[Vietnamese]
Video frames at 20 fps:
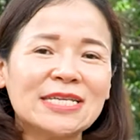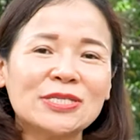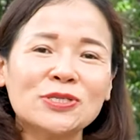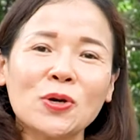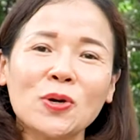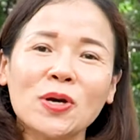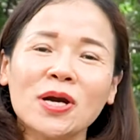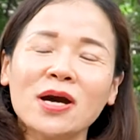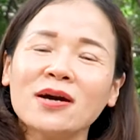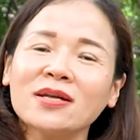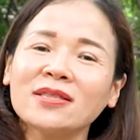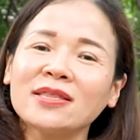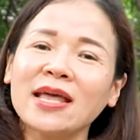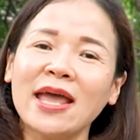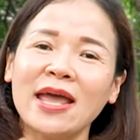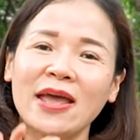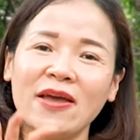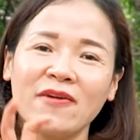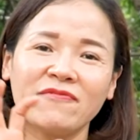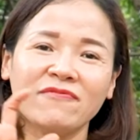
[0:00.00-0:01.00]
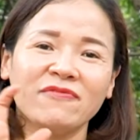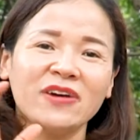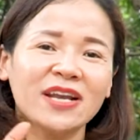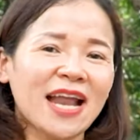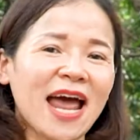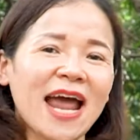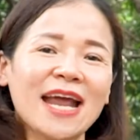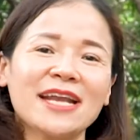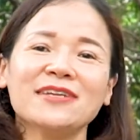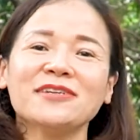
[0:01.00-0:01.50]
để cho cơ thể vận
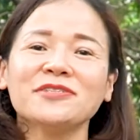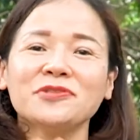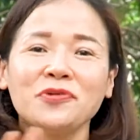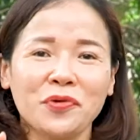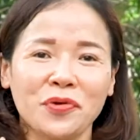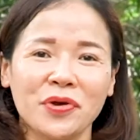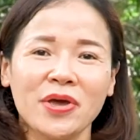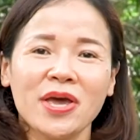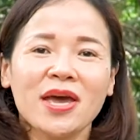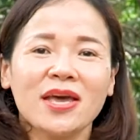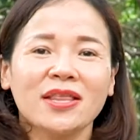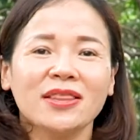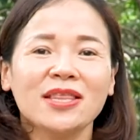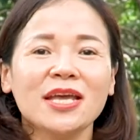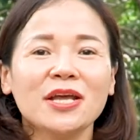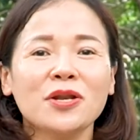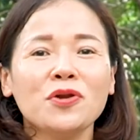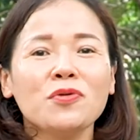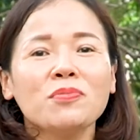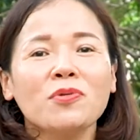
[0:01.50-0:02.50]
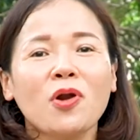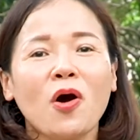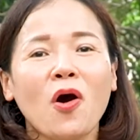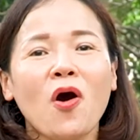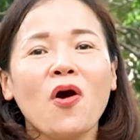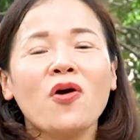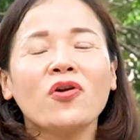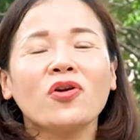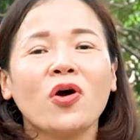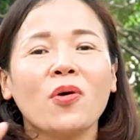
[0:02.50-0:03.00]
hành nữa rồi thì lúc
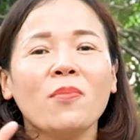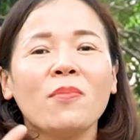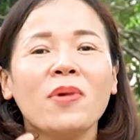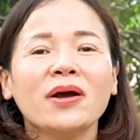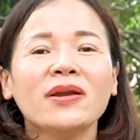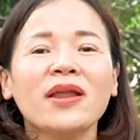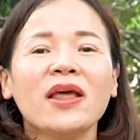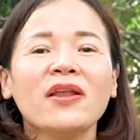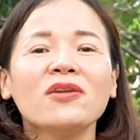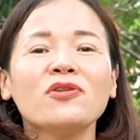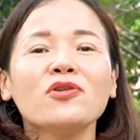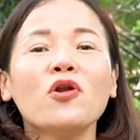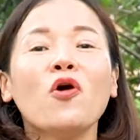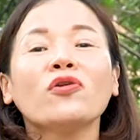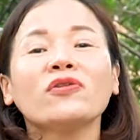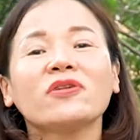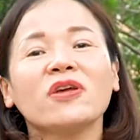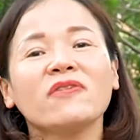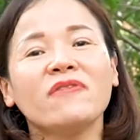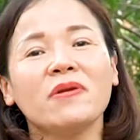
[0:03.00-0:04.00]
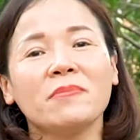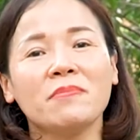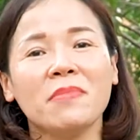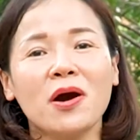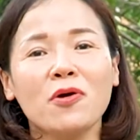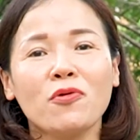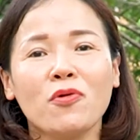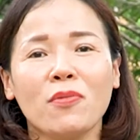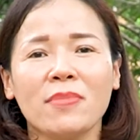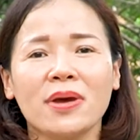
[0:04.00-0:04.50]
đó nó mới đến đốt cái phần
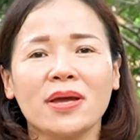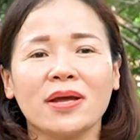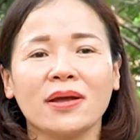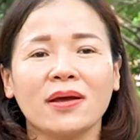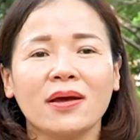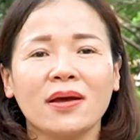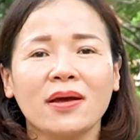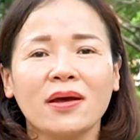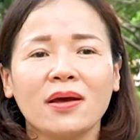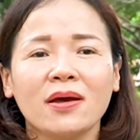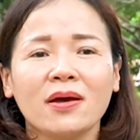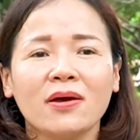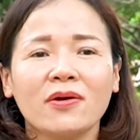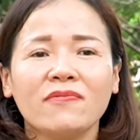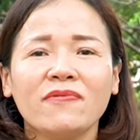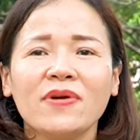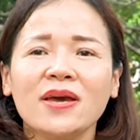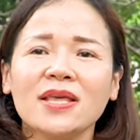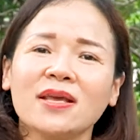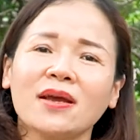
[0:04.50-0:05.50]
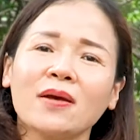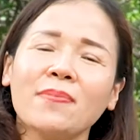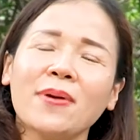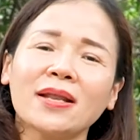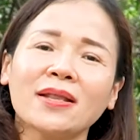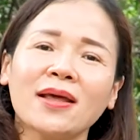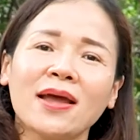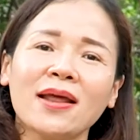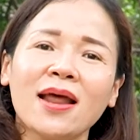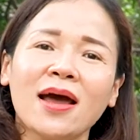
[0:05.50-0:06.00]
mỡ của mình vậy thì các
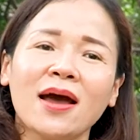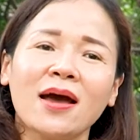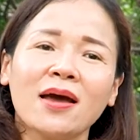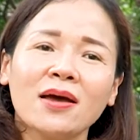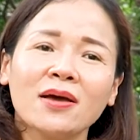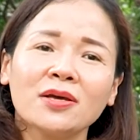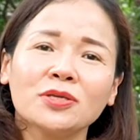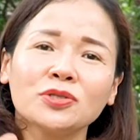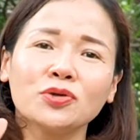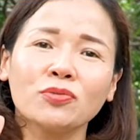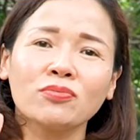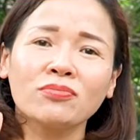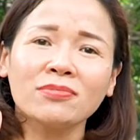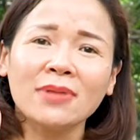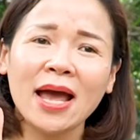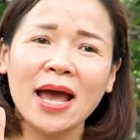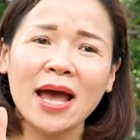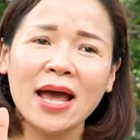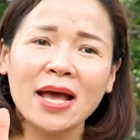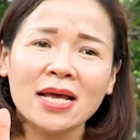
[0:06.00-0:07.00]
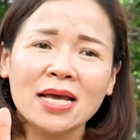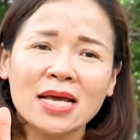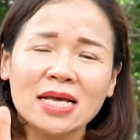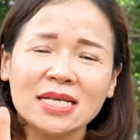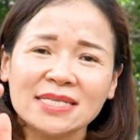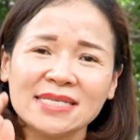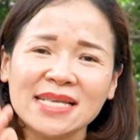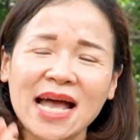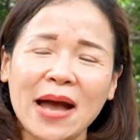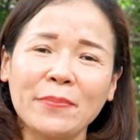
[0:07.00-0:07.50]
bạn thấy là chúng ta
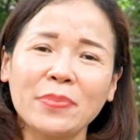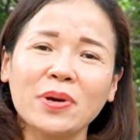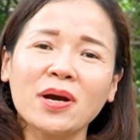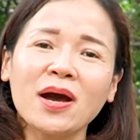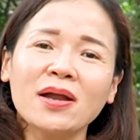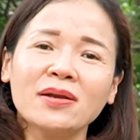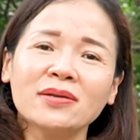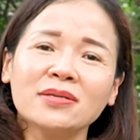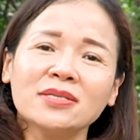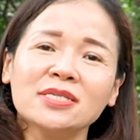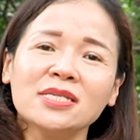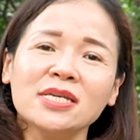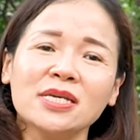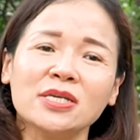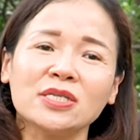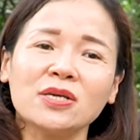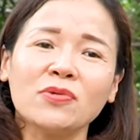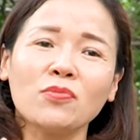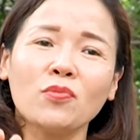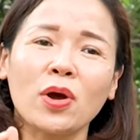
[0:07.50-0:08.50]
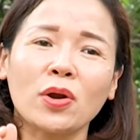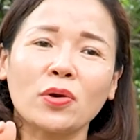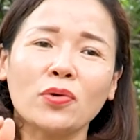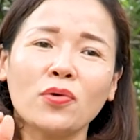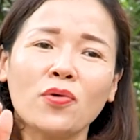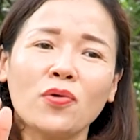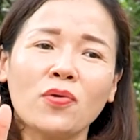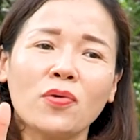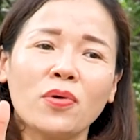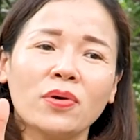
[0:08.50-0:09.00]
giảm cân chỉ trong khoảng
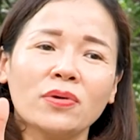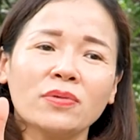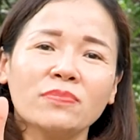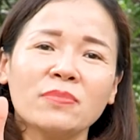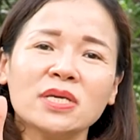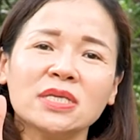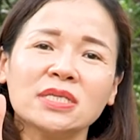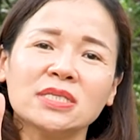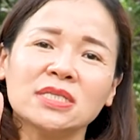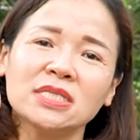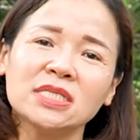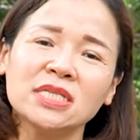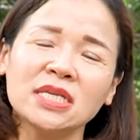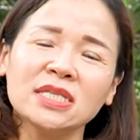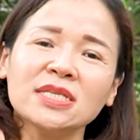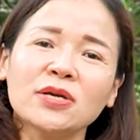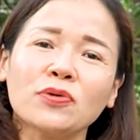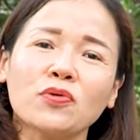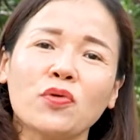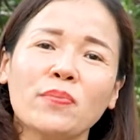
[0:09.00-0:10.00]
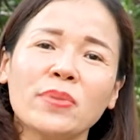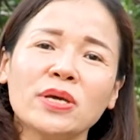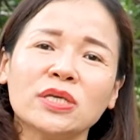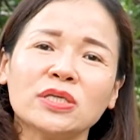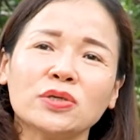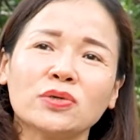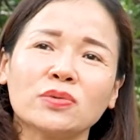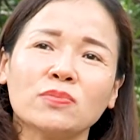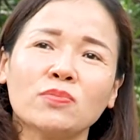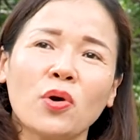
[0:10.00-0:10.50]
độ mình chiến dịch của mình
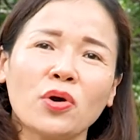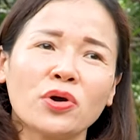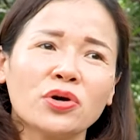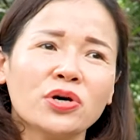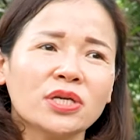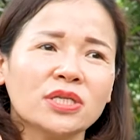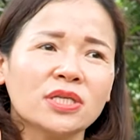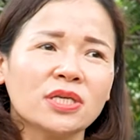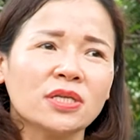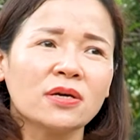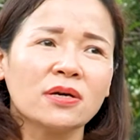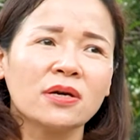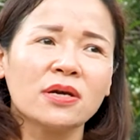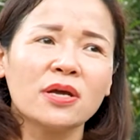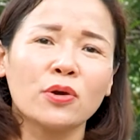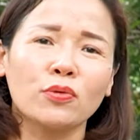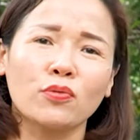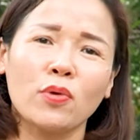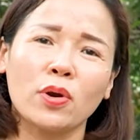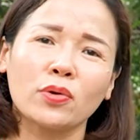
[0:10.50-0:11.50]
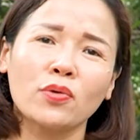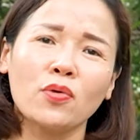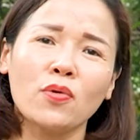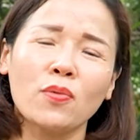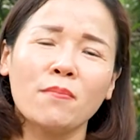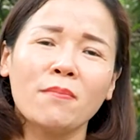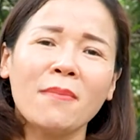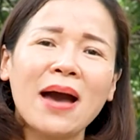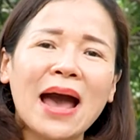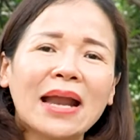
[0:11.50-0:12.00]
chỉ, mọi người chỉ thực hiện khoảng
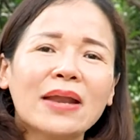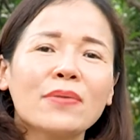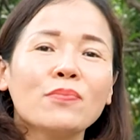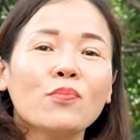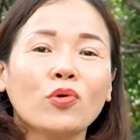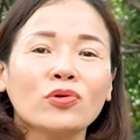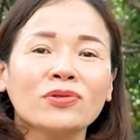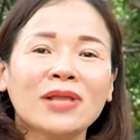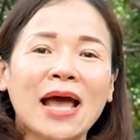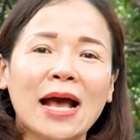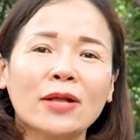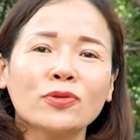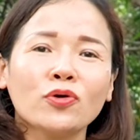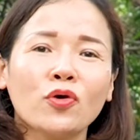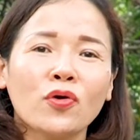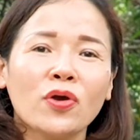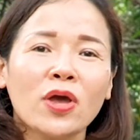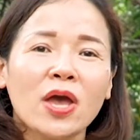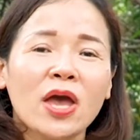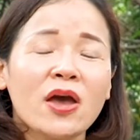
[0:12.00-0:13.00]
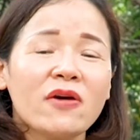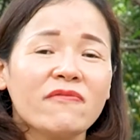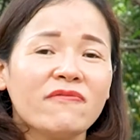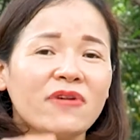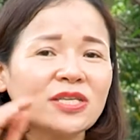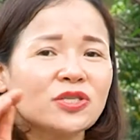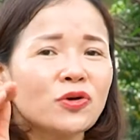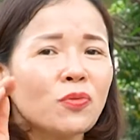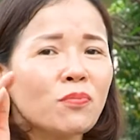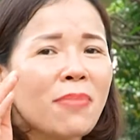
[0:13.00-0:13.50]
độ 3 đến 4 tháng thôi
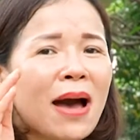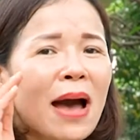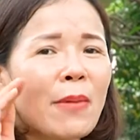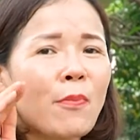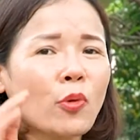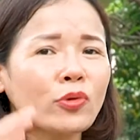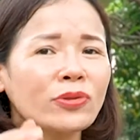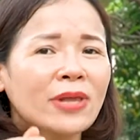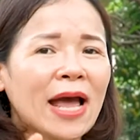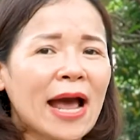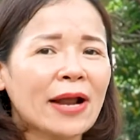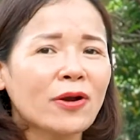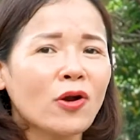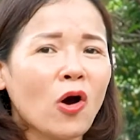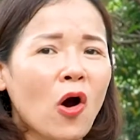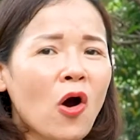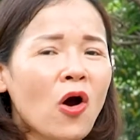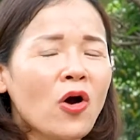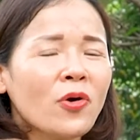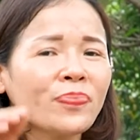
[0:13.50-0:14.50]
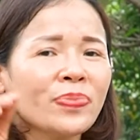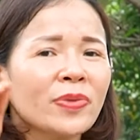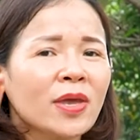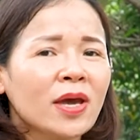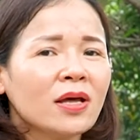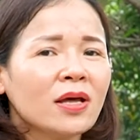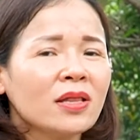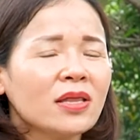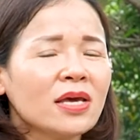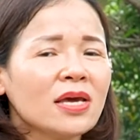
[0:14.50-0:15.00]
và trong 3 4 tháng đó
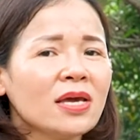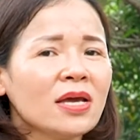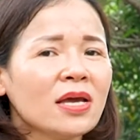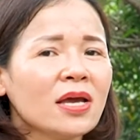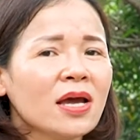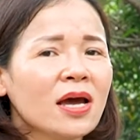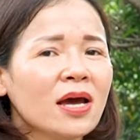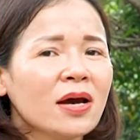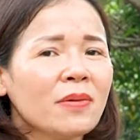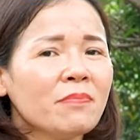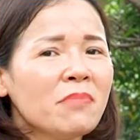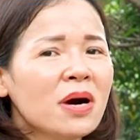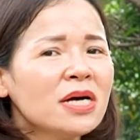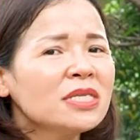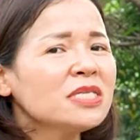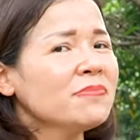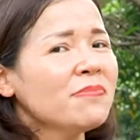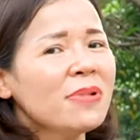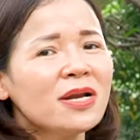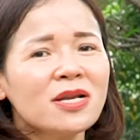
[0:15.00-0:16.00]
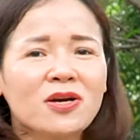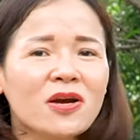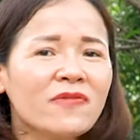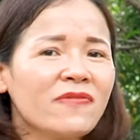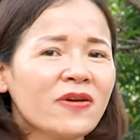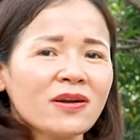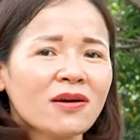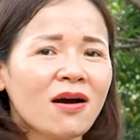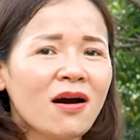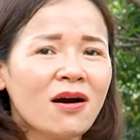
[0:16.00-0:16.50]
thì mới chỉ mất được cái
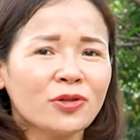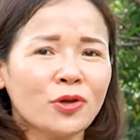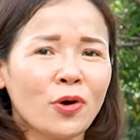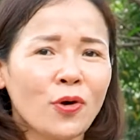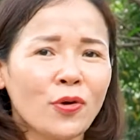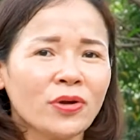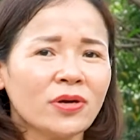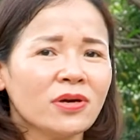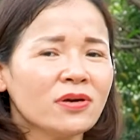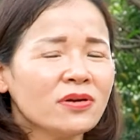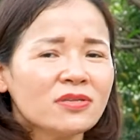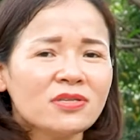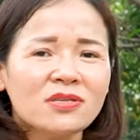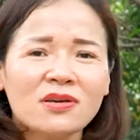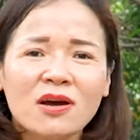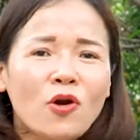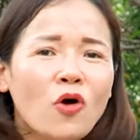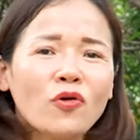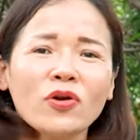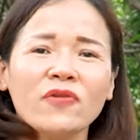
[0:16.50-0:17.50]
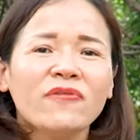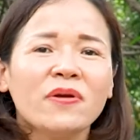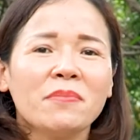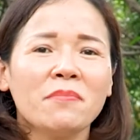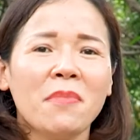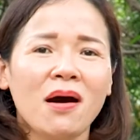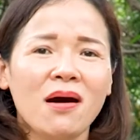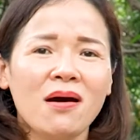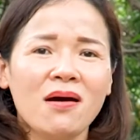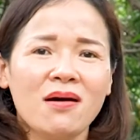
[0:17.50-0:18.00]
phần cơ thôi, chưa đốt đến
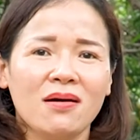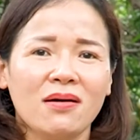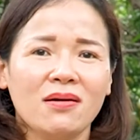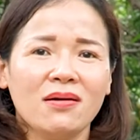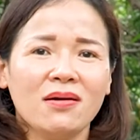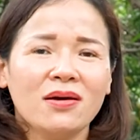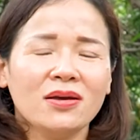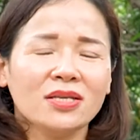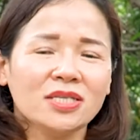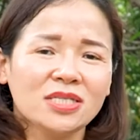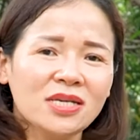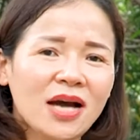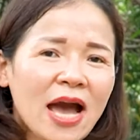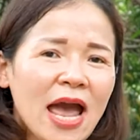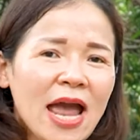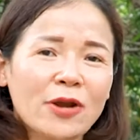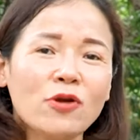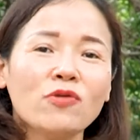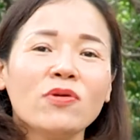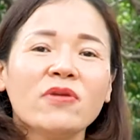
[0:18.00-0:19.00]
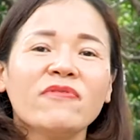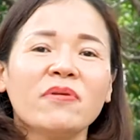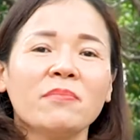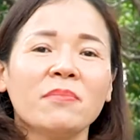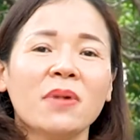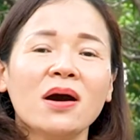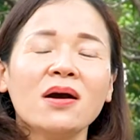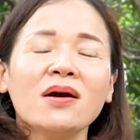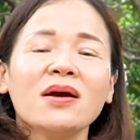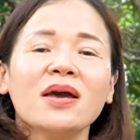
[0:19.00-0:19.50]
phần mỡ, chưa hề đốt đến
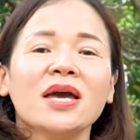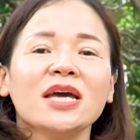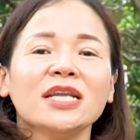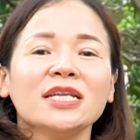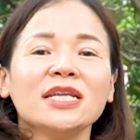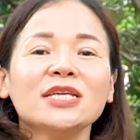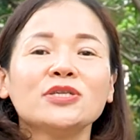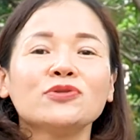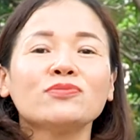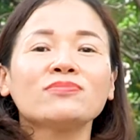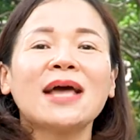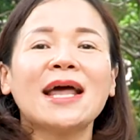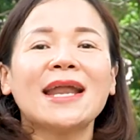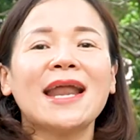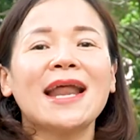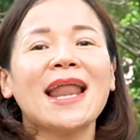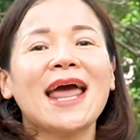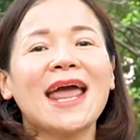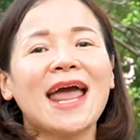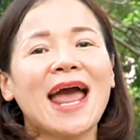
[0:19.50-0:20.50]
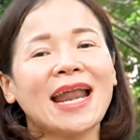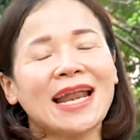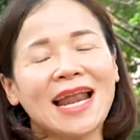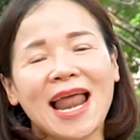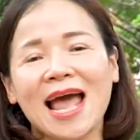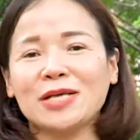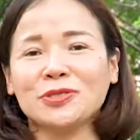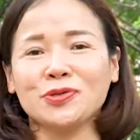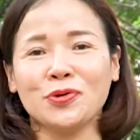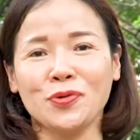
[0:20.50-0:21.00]
phần mỡ thì chúng ta đã lại ăn
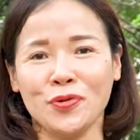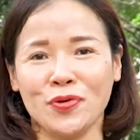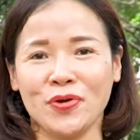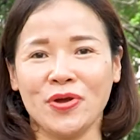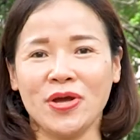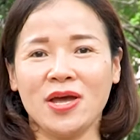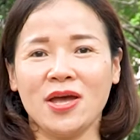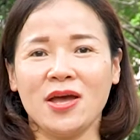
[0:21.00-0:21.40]
lại rồi.